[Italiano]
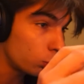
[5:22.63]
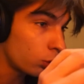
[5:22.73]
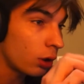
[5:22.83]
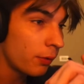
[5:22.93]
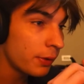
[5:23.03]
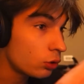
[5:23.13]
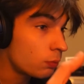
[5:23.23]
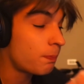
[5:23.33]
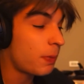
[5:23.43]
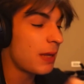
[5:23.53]
no?
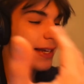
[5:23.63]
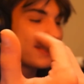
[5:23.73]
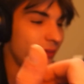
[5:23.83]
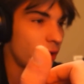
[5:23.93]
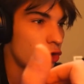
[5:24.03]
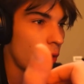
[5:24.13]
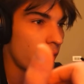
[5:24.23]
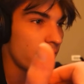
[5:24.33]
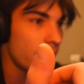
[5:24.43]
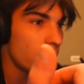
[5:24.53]
Prima dei sette
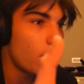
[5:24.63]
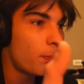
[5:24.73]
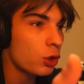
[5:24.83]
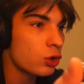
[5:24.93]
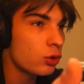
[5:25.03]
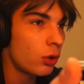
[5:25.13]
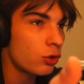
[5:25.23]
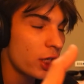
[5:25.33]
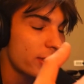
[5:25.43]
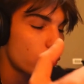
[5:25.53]
giorni non possono,
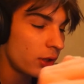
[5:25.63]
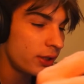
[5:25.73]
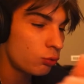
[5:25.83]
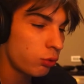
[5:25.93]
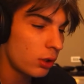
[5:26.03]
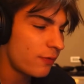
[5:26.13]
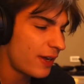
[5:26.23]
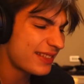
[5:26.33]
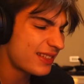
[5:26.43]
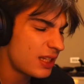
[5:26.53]
cioè i soldi di su
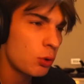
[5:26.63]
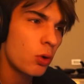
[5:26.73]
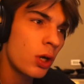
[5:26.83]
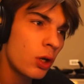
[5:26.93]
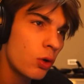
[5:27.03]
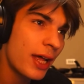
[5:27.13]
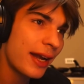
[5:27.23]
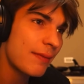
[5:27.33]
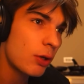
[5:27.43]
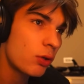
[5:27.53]
OnlyFans tipo non, non
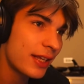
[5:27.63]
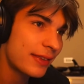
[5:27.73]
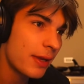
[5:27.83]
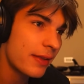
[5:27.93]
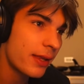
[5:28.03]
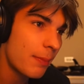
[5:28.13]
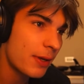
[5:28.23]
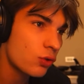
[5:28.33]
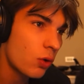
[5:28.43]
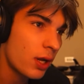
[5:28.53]
arrivano direttamente alla
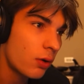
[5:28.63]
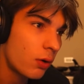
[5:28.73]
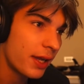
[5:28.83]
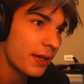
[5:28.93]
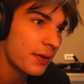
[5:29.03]
persona, ok?